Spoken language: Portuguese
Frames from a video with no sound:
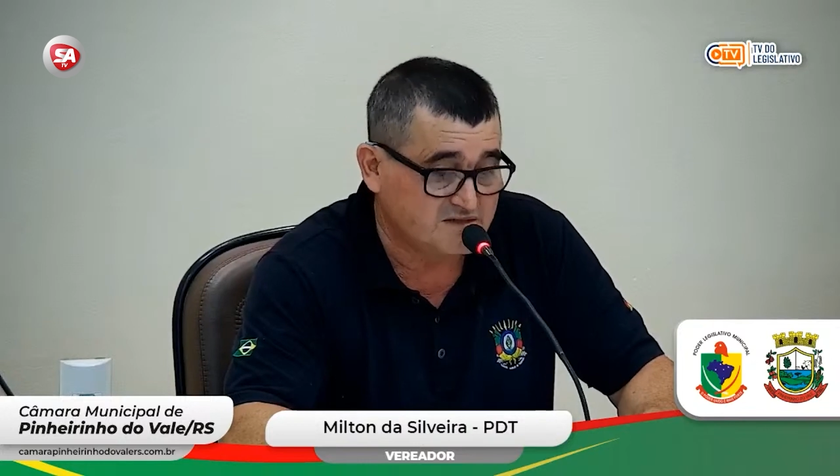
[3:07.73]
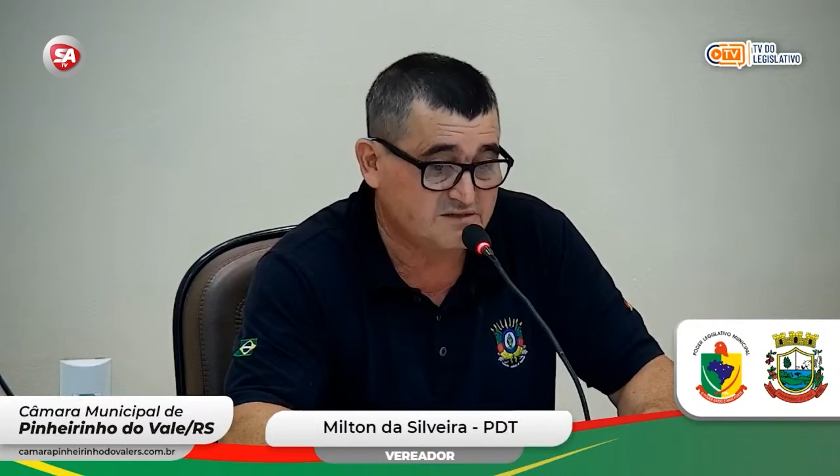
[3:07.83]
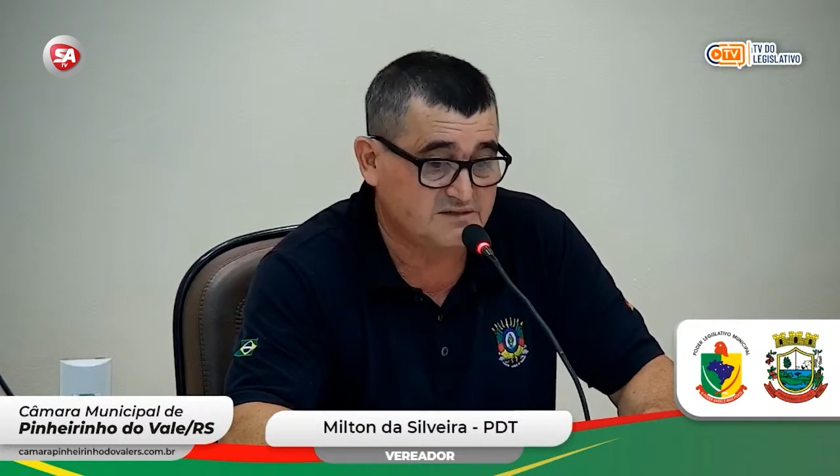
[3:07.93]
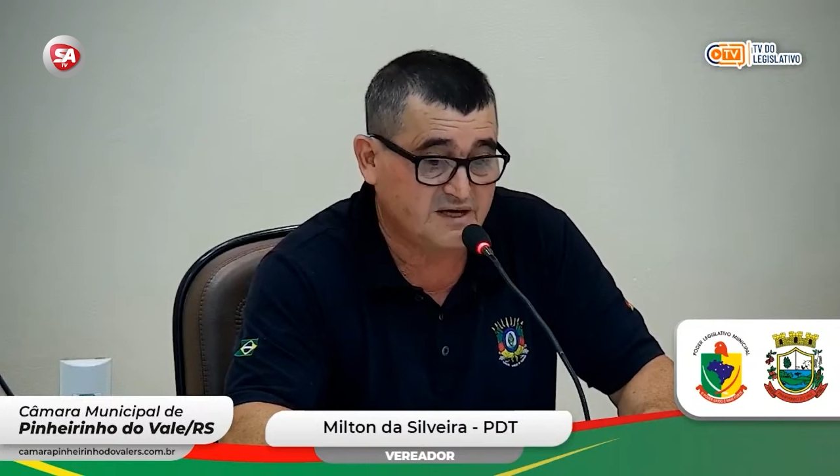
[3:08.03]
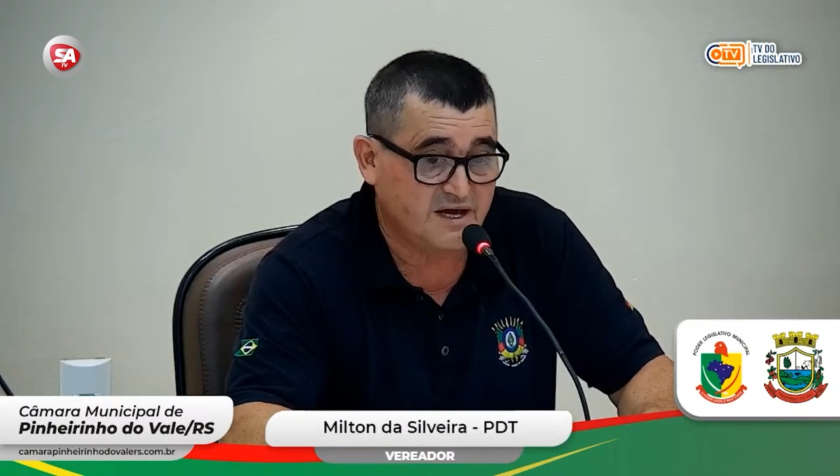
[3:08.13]

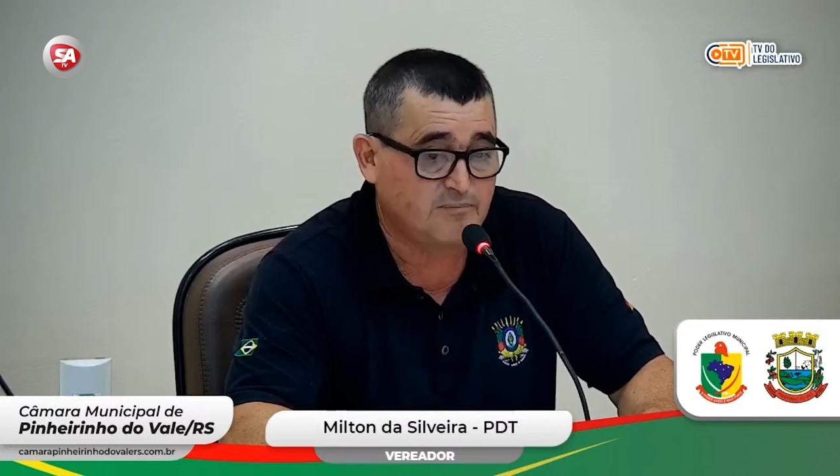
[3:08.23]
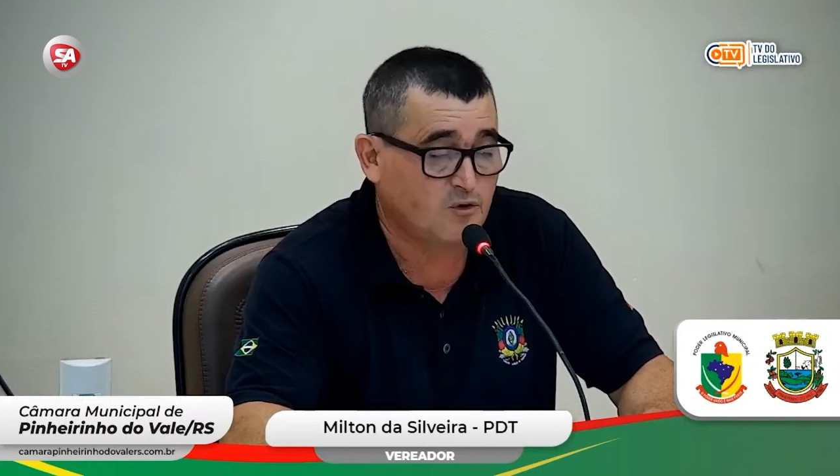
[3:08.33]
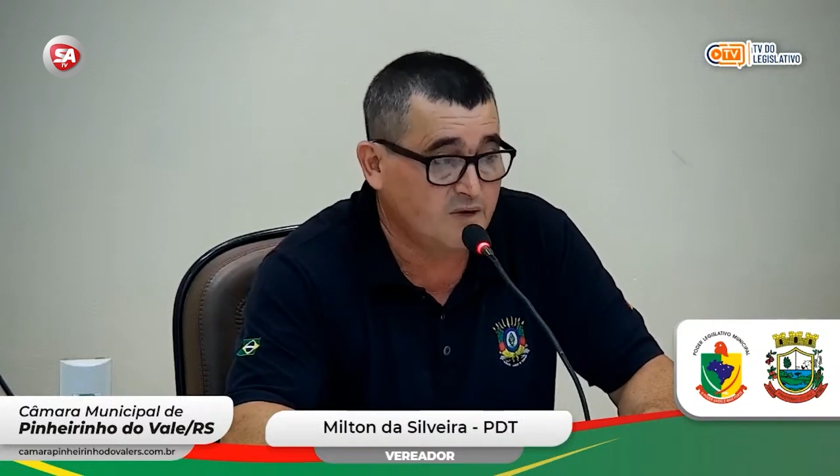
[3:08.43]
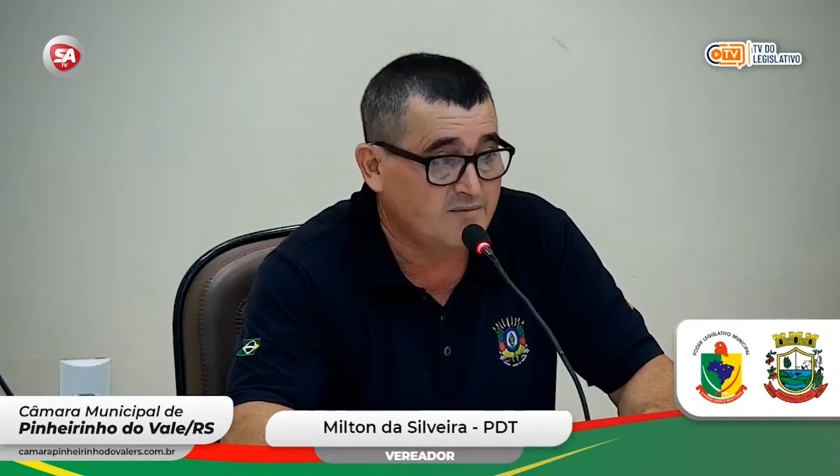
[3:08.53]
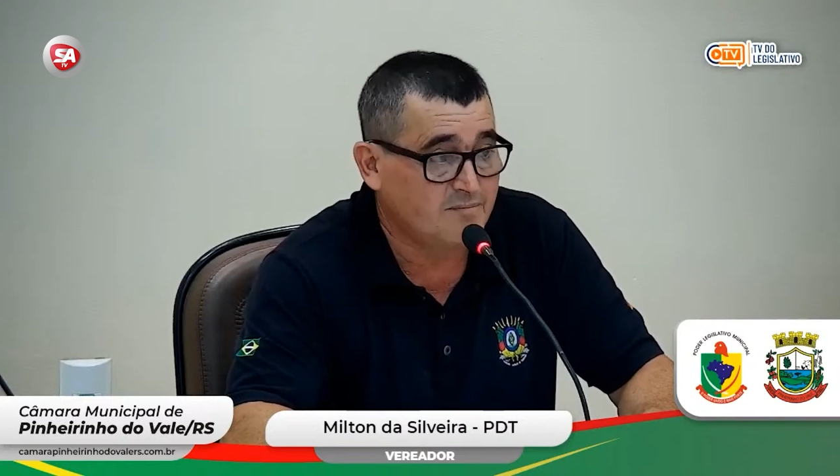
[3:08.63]
mas
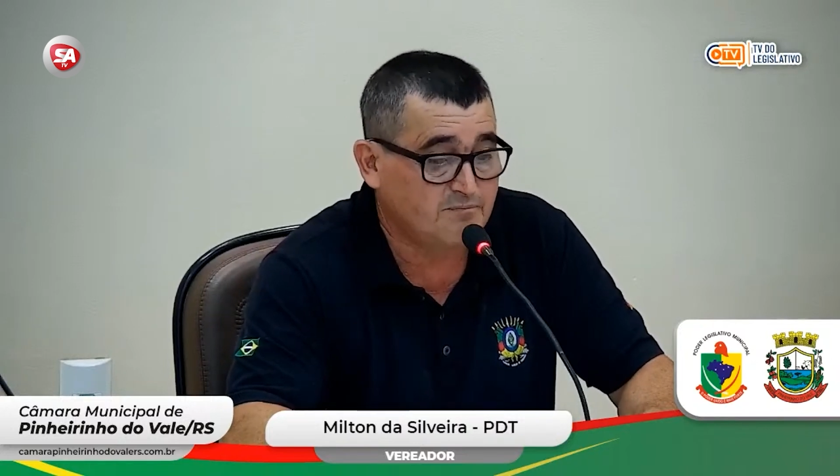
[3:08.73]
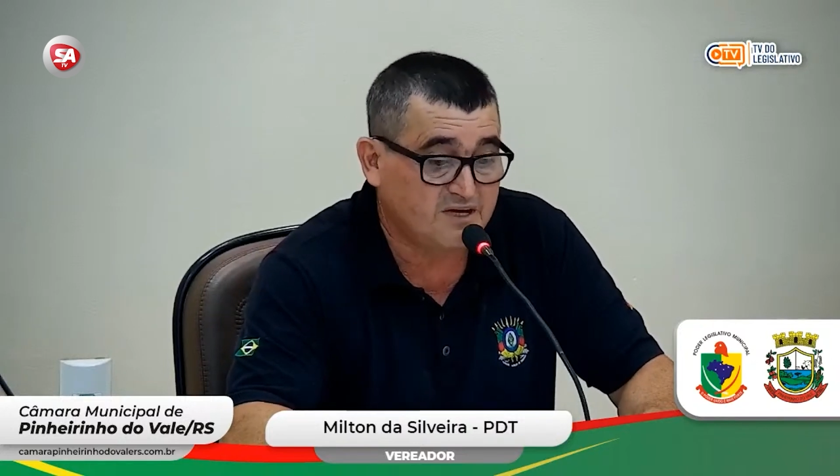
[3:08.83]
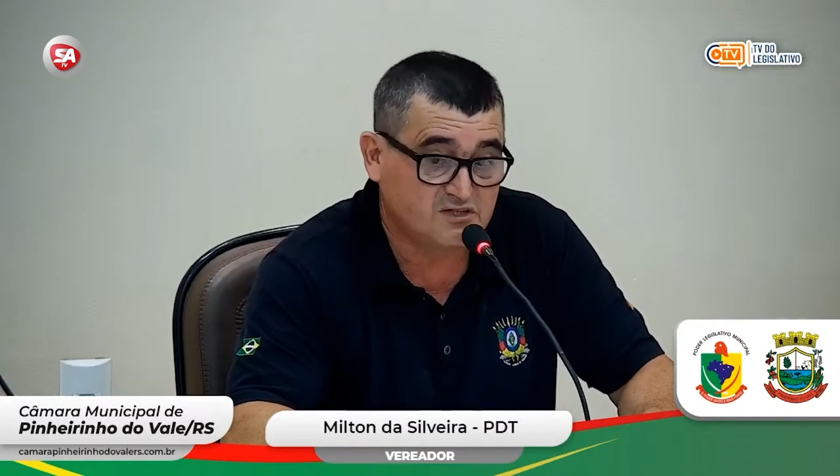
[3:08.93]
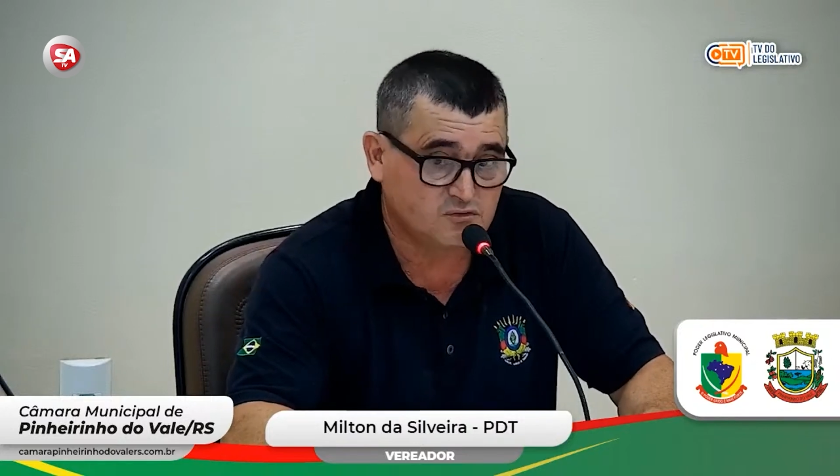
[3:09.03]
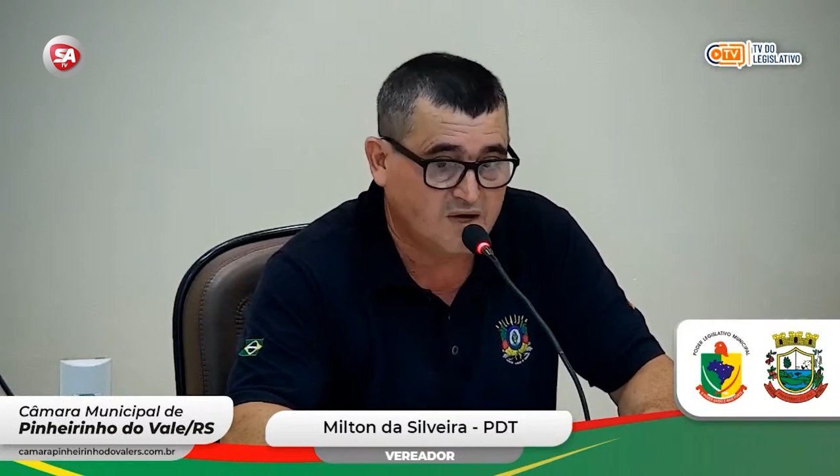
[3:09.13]
é
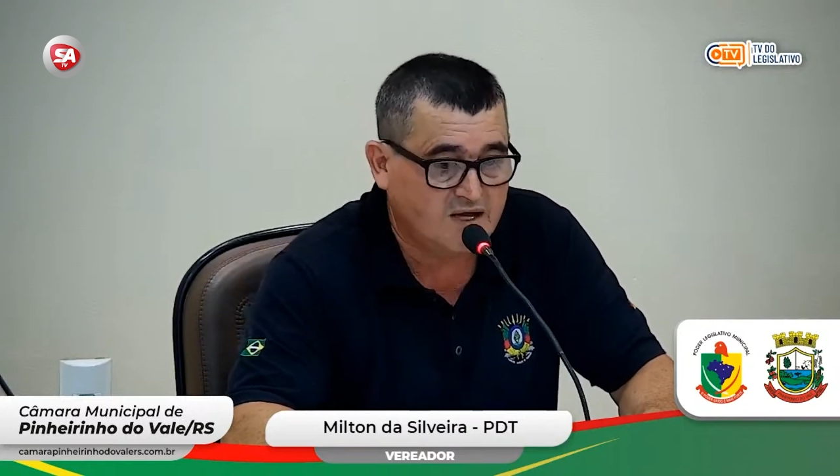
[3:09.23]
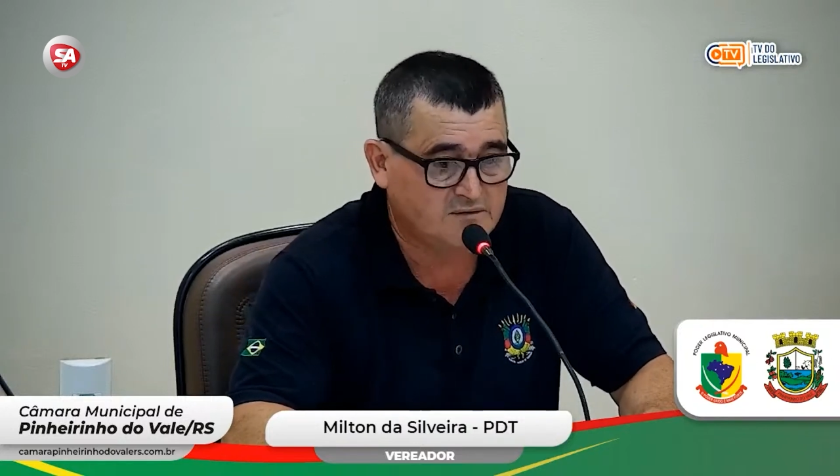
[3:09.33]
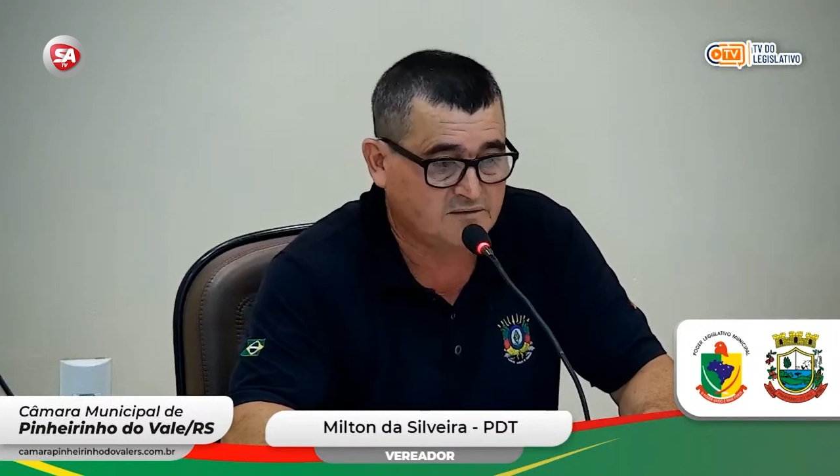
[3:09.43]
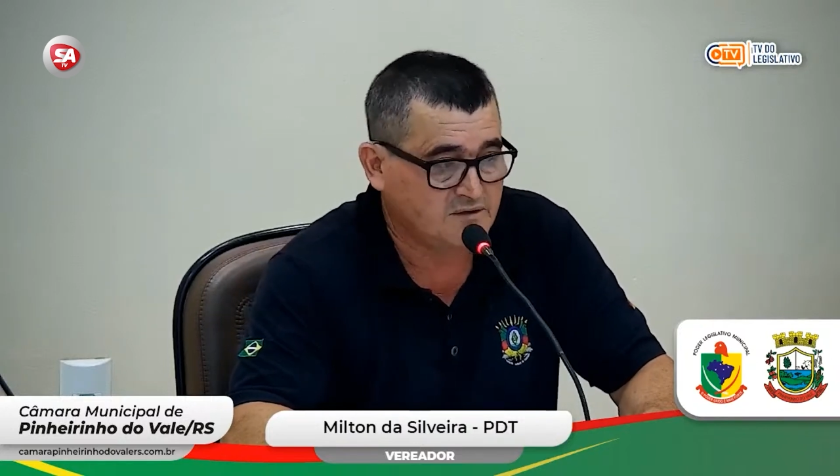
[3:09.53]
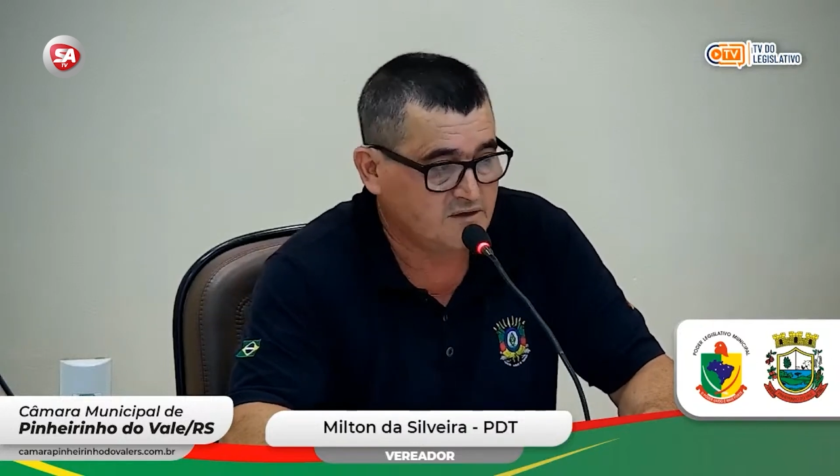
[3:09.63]
problema
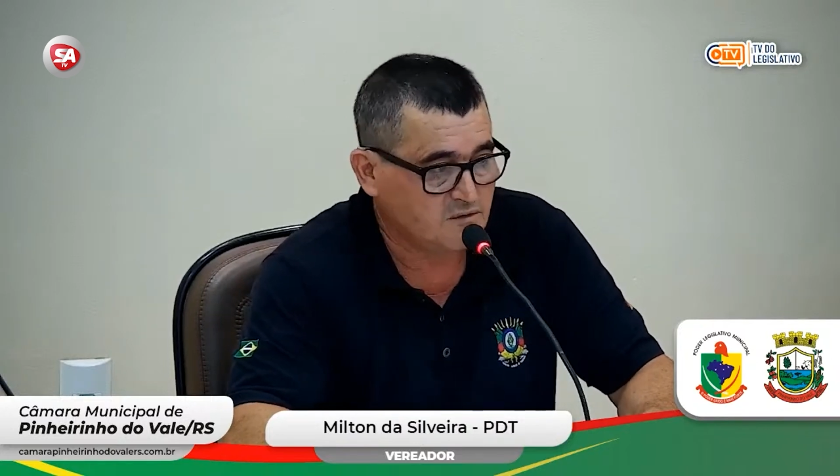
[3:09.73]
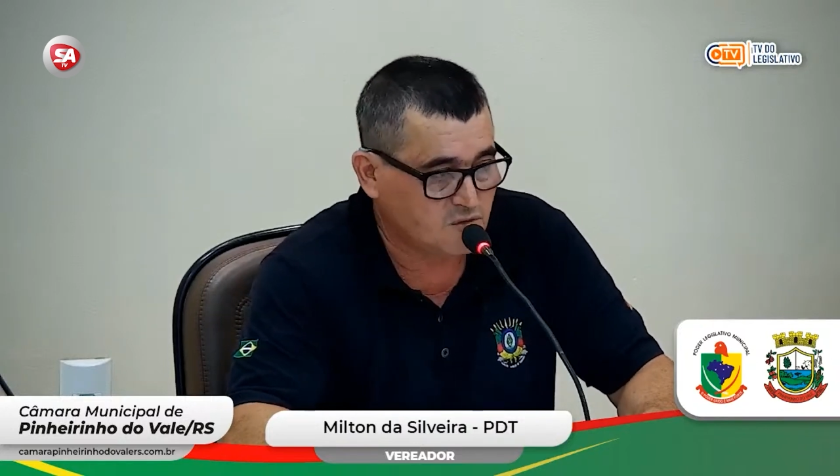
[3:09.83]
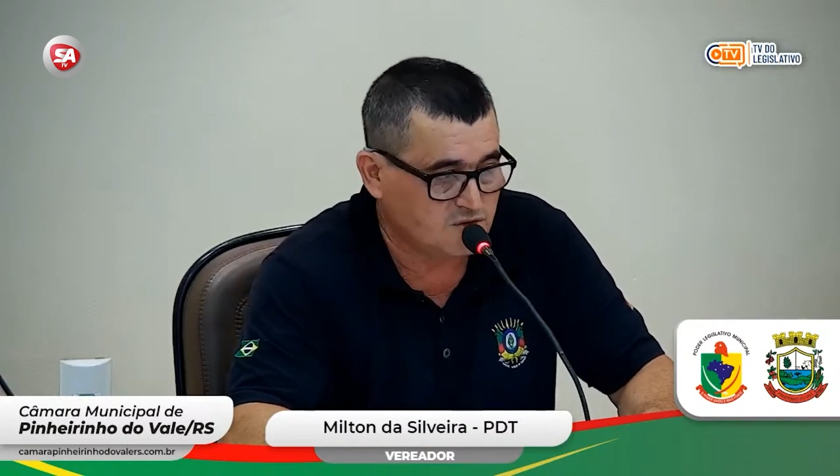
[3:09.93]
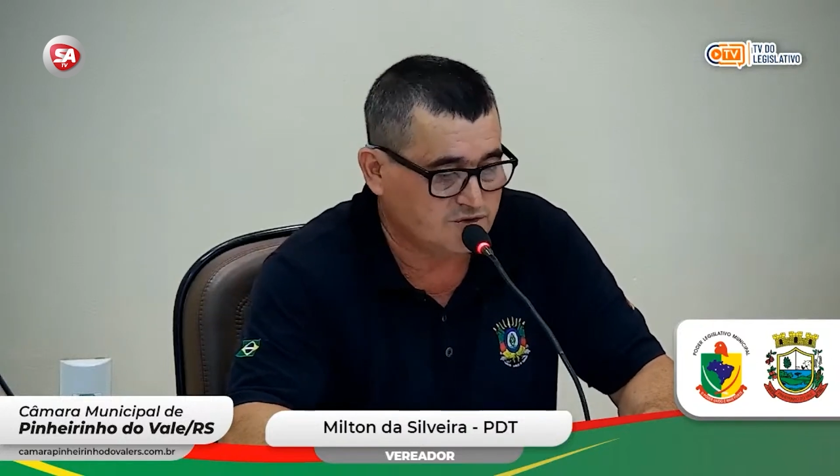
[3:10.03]
pessoal